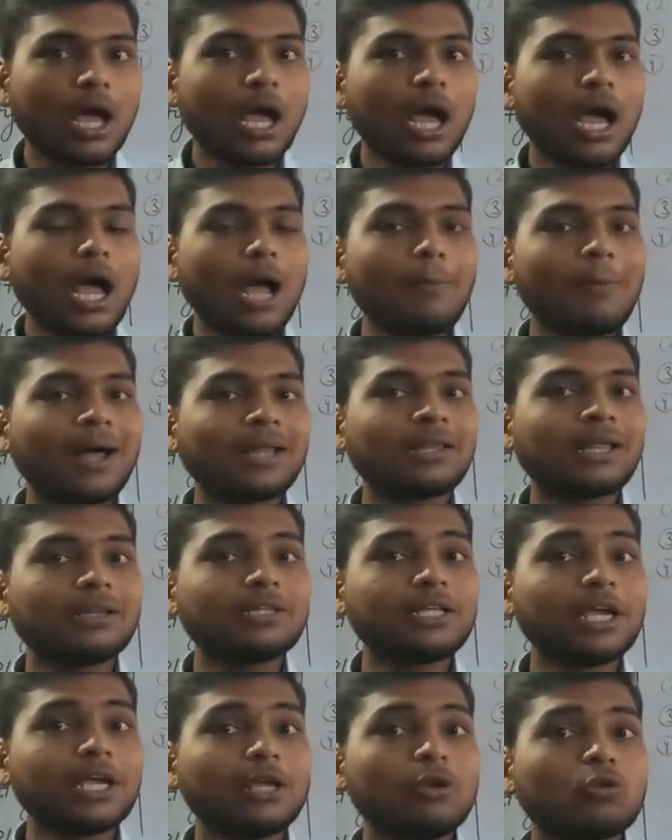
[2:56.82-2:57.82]
अब बात
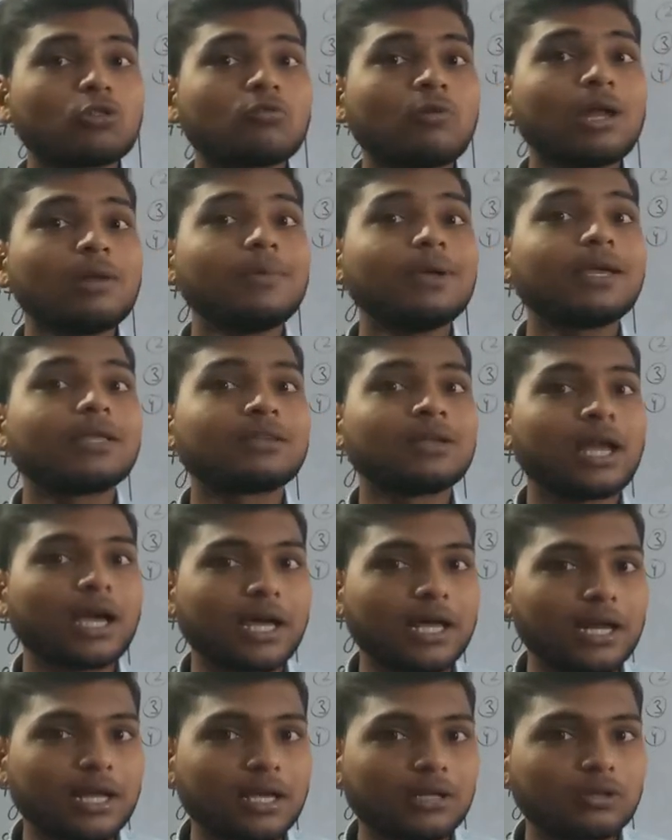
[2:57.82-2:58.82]
आती है कि नुस्वान भी कितना
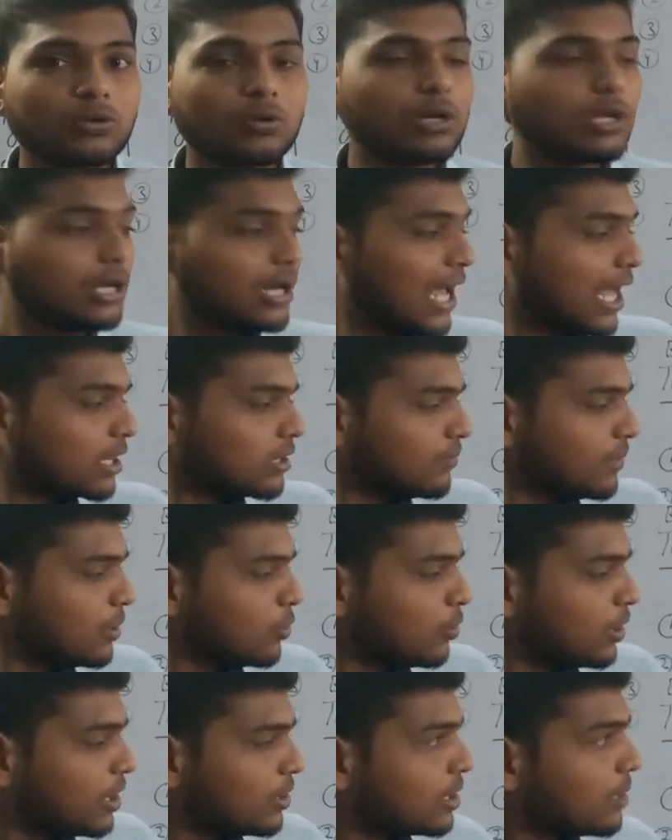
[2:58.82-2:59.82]
करे तो लास्ट में
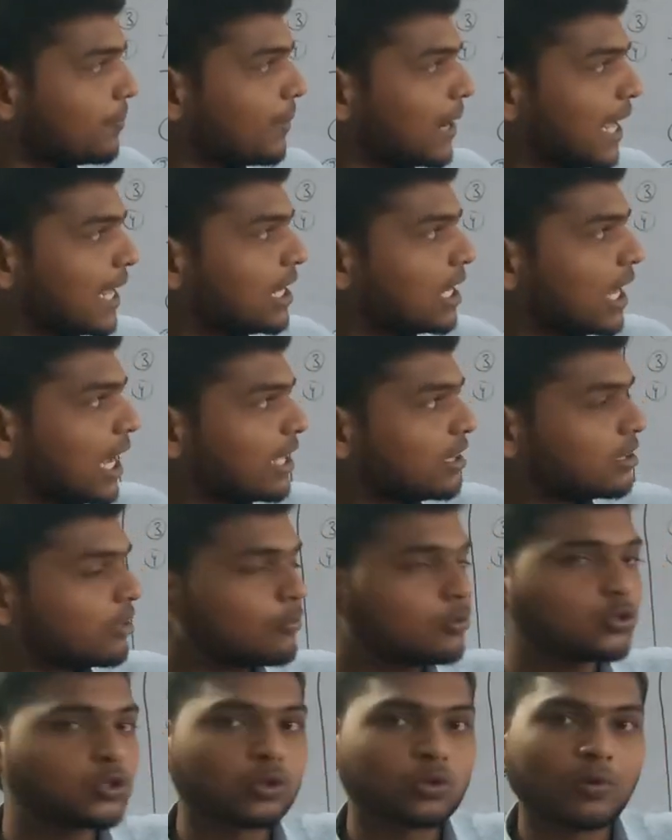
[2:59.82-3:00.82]
इन्होंने इसकी पढ़ाई लिखाई सब
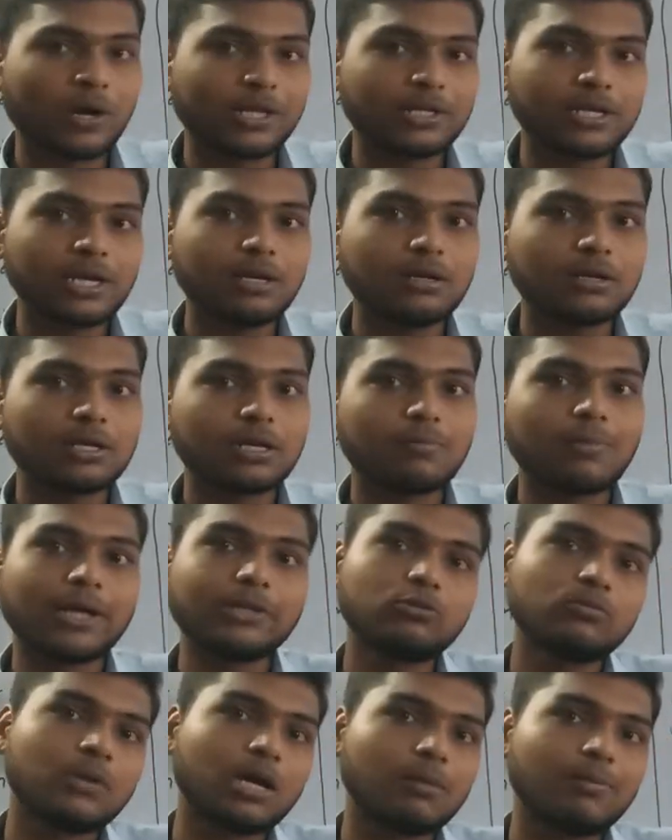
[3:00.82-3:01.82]
कुछ छुटवा दिया कि भाई
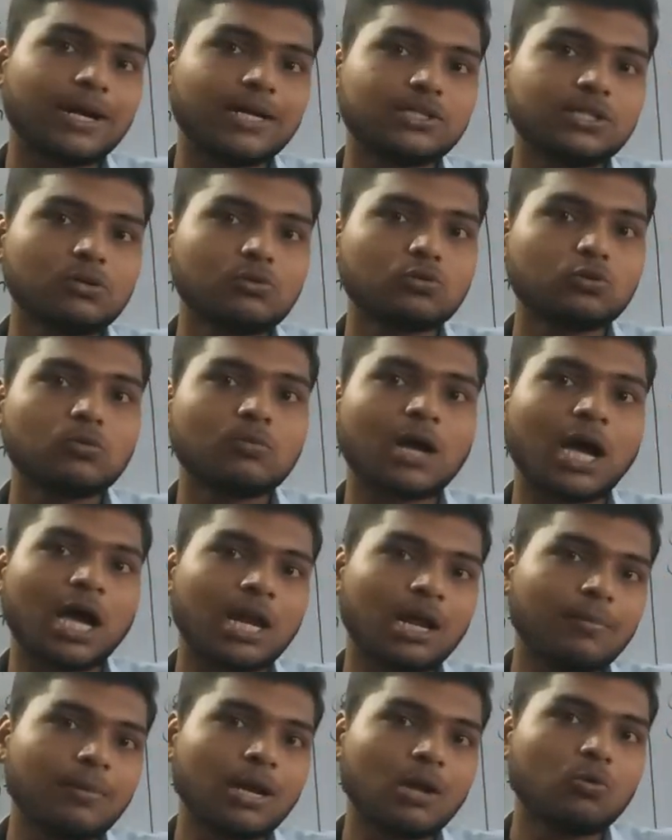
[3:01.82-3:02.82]
तुम घर बैठ जाओ तुम
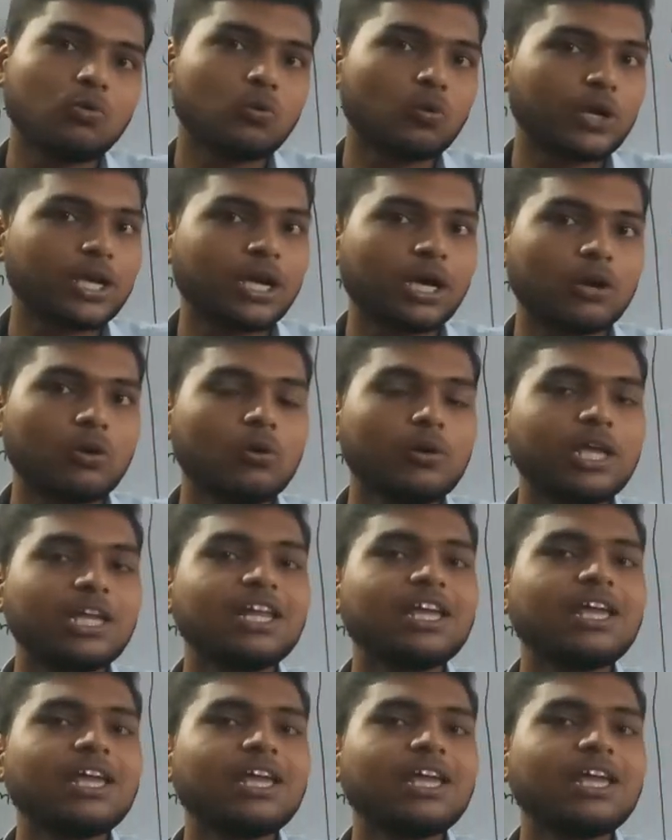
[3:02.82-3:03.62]
खाना बनाओ कुकिंग करो यानी कि